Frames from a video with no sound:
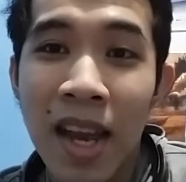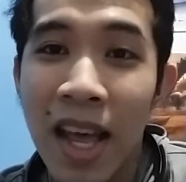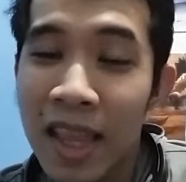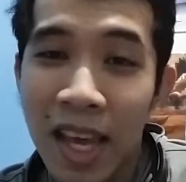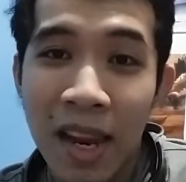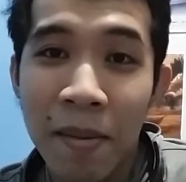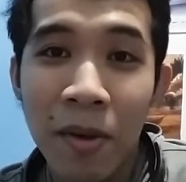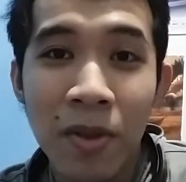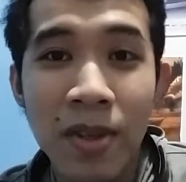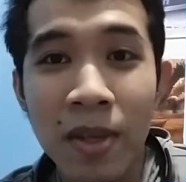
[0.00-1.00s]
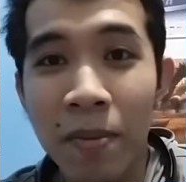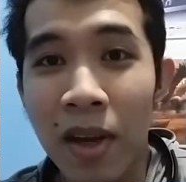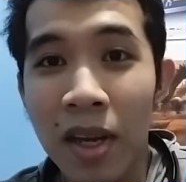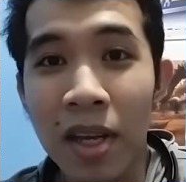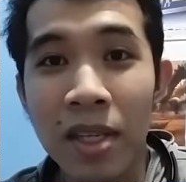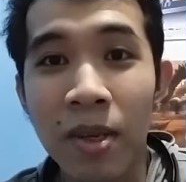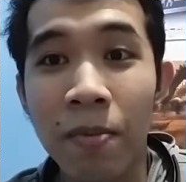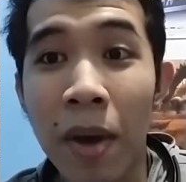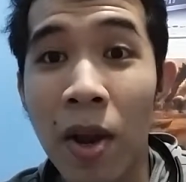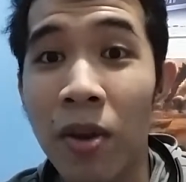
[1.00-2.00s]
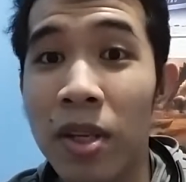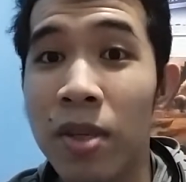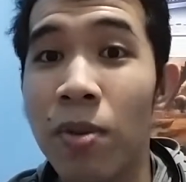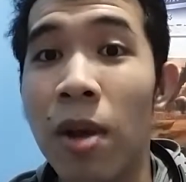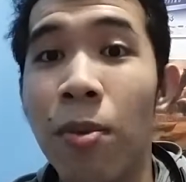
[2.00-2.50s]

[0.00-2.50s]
natin about this sa vlog is kung paano ako nagsimula